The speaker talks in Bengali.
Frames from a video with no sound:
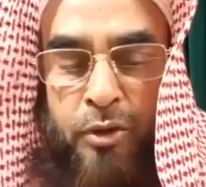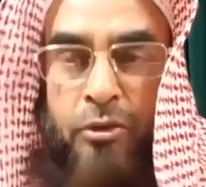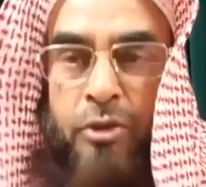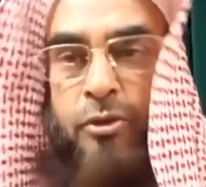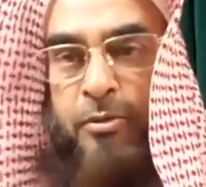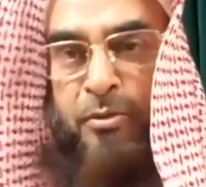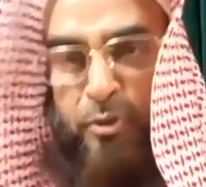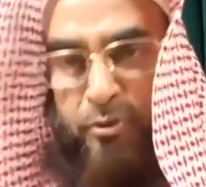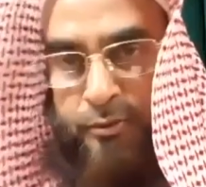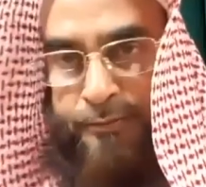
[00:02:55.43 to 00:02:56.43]
কোরআন
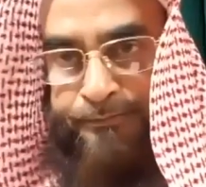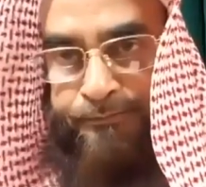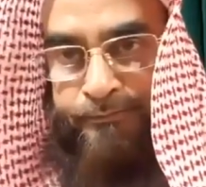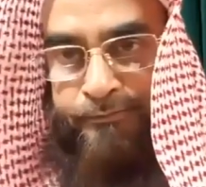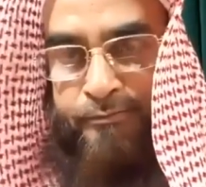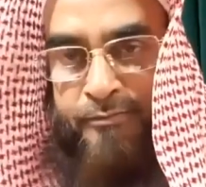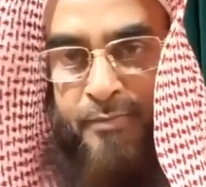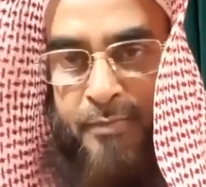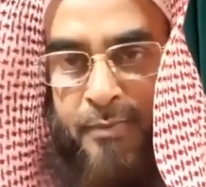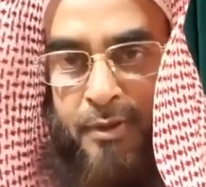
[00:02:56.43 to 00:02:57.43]
হাসান্নার পথেই চলার
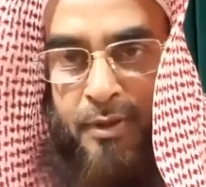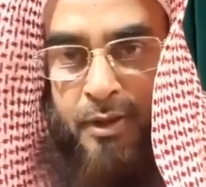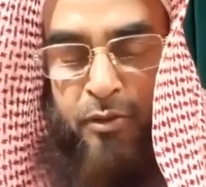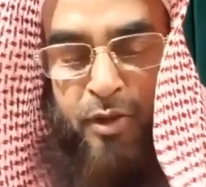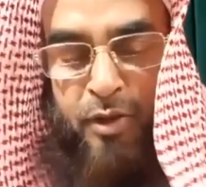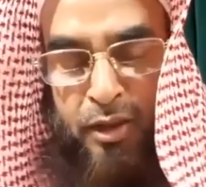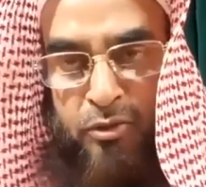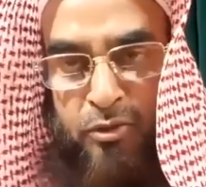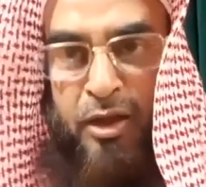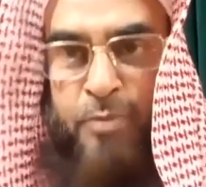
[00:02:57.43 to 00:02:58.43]
চেষ্টা করছে
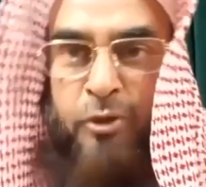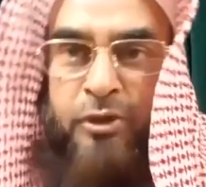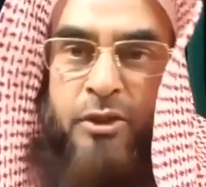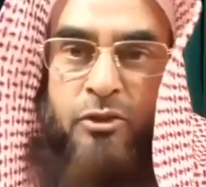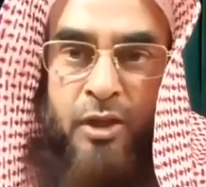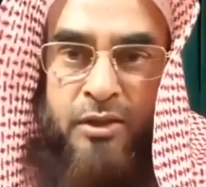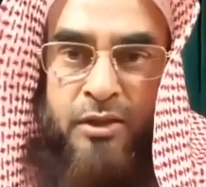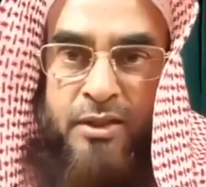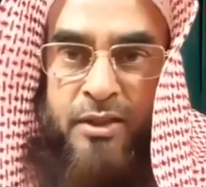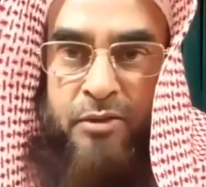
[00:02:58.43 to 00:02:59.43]
কিন্তু আশা
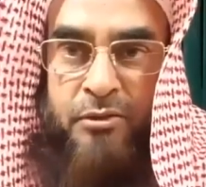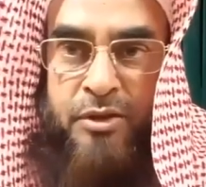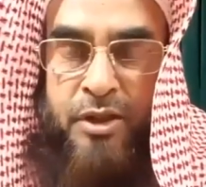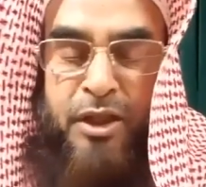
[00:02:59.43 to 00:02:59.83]
করি আমার উদাহরণটি